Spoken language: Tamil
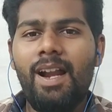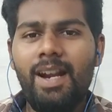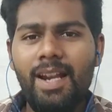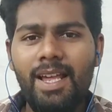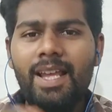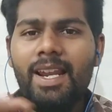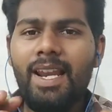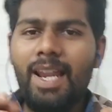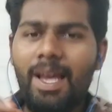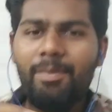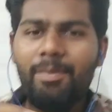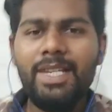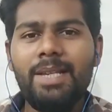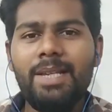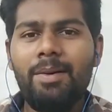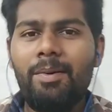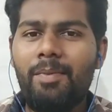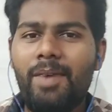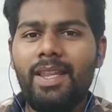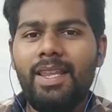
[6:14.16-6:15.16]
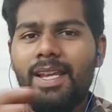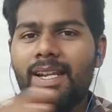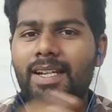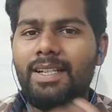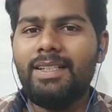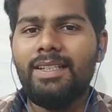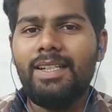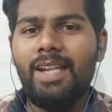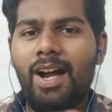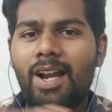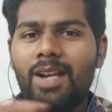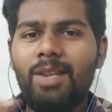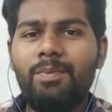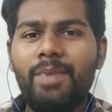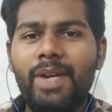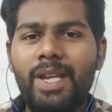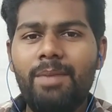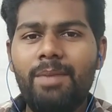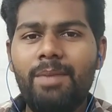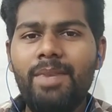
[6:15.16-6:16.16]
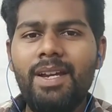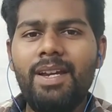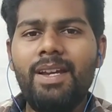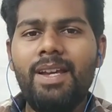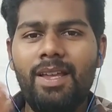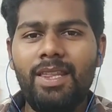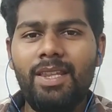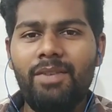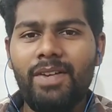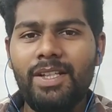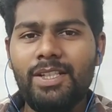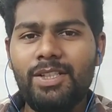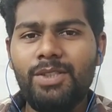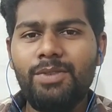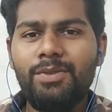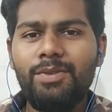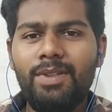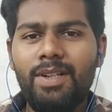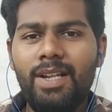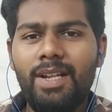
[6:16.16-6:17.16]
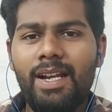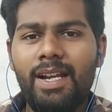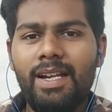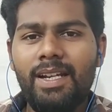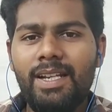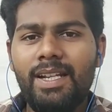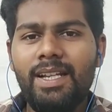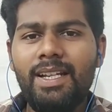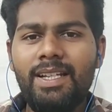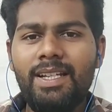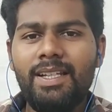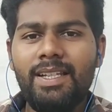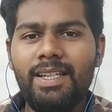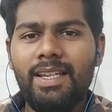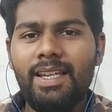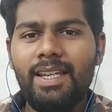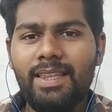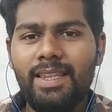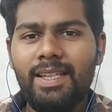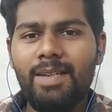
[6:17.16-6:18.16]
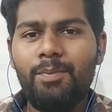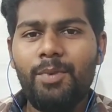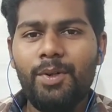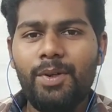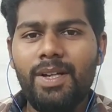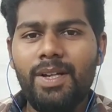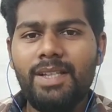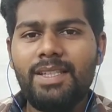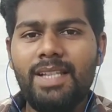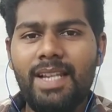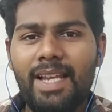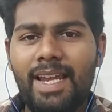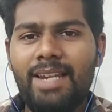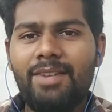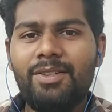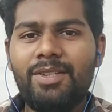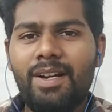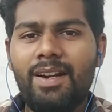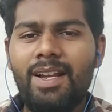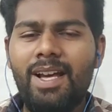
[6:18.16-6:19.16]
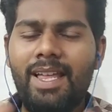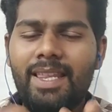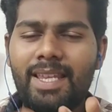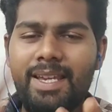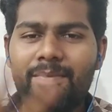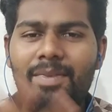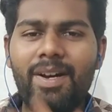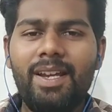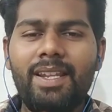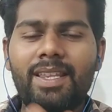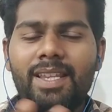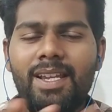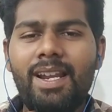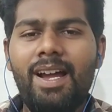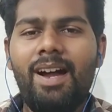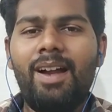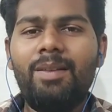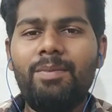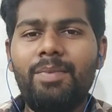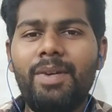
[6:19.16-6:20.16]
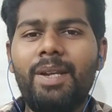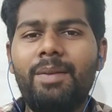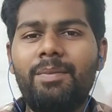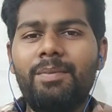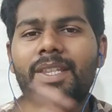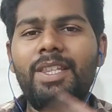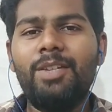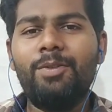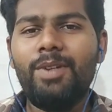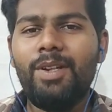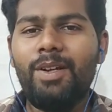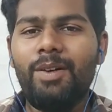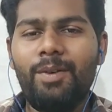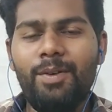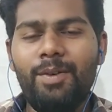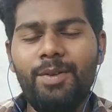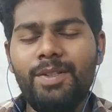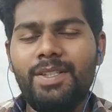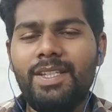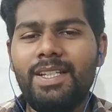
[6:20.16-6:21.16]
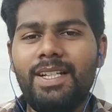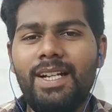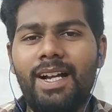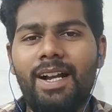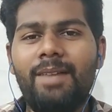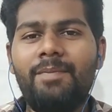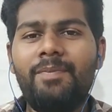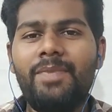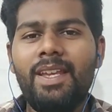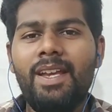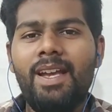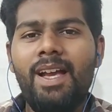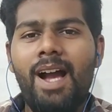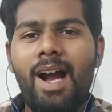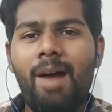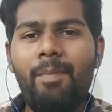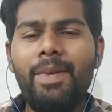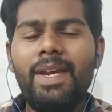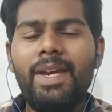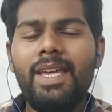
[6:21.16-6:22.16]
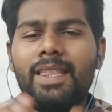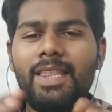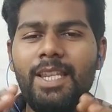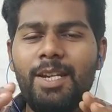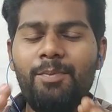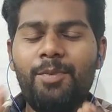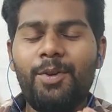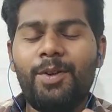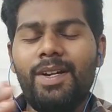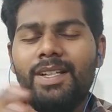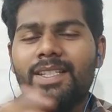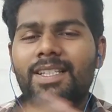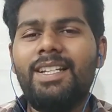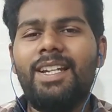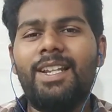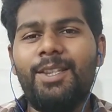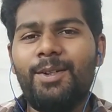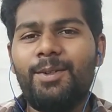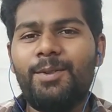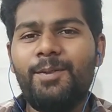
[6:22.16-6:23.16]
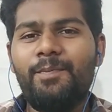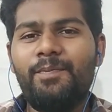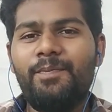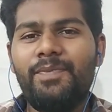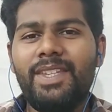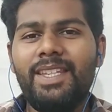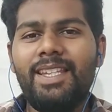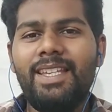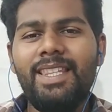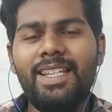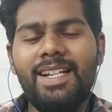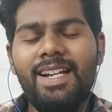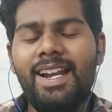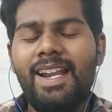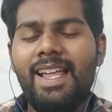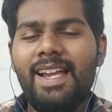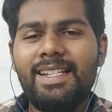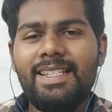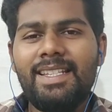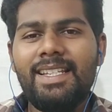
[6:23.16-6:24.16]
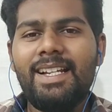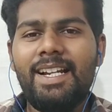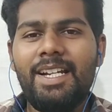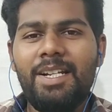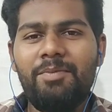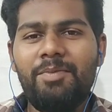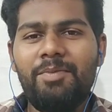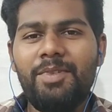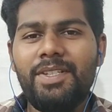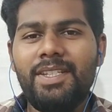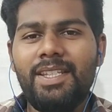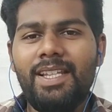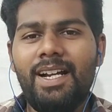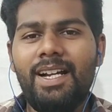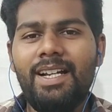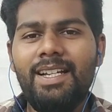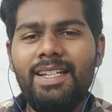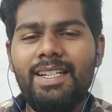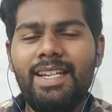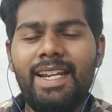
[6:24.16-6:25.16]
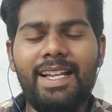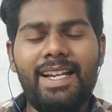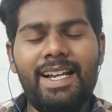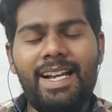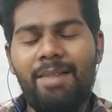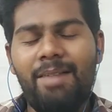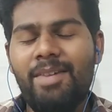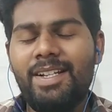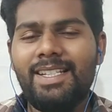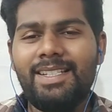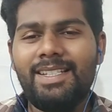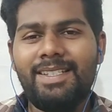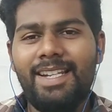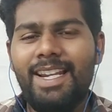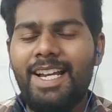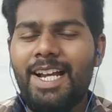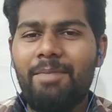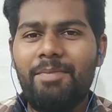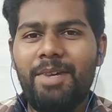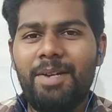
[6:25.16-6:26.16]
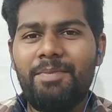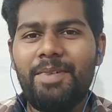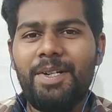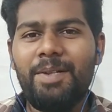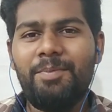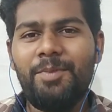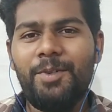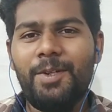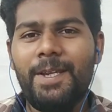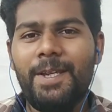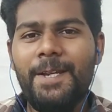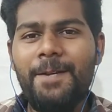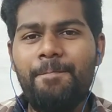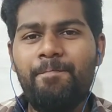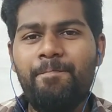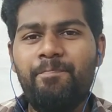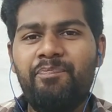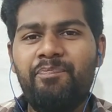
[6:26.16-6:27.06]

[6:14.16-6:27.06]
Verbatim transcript: ஆனால் எல்லாமே சமமாக தான் இருக்குது நாலு பேருமே இந்த ஃபஸ்ட்டு உள்ள அண்ணன் எத்தனை பொற்காசுகள் கையில் வச்சுருக்காங்கன்னா அதே மாதிரி தான் நாலு பேரும் மீதி உள்ளவங்களும் வச்சுருக்காங்க அப்போ எத்தனை பொற்காசுகள் இருந்திருக்கும் இதுக்கான ஆன்சரை கண்டுபிடிச்சி தாங்க எனக்கு கமெண்ட் செக்ஷனில் கமெண்ட் பண்ண போகிறீங்க